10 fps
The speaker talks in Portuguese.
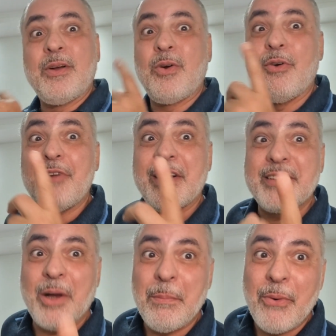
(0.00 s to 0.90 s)

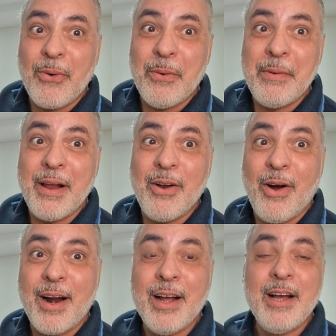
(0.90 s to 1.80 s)
conversar um pouco
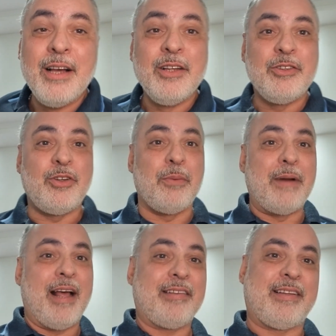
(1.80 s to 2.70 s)
melhor
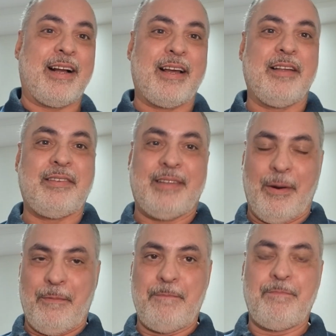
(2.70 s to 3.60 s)
sobre essa
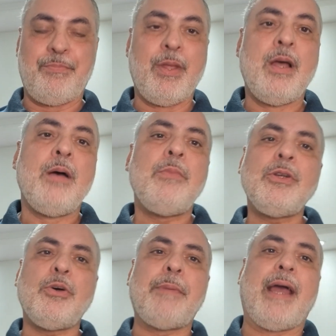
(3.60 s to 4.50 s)
questão.
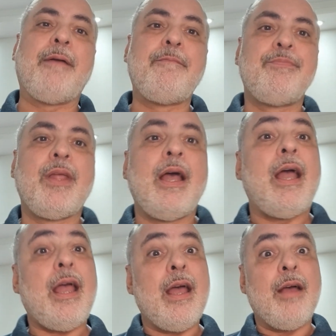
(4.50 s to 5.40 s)
Muito bem,
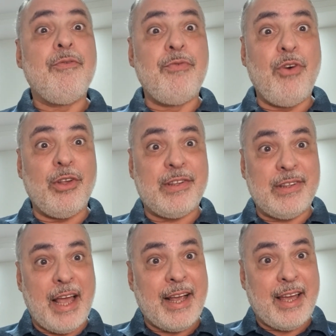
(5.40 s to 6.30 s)

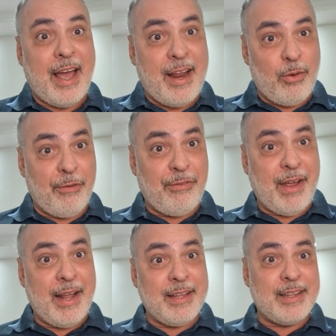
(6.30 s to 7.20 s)
você quer
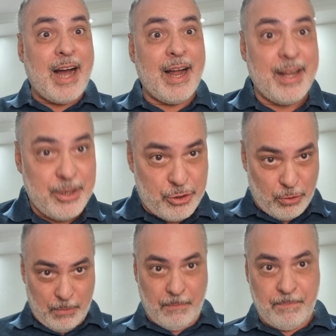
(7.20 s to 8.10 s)
oferendar
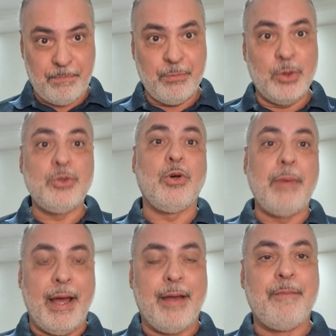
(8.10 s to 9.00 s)
Exu. Muito
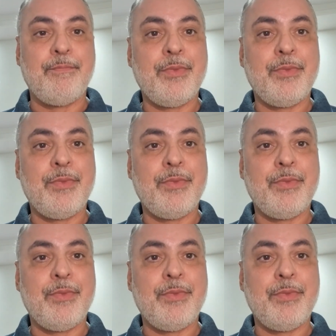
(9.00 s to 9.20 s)
bem.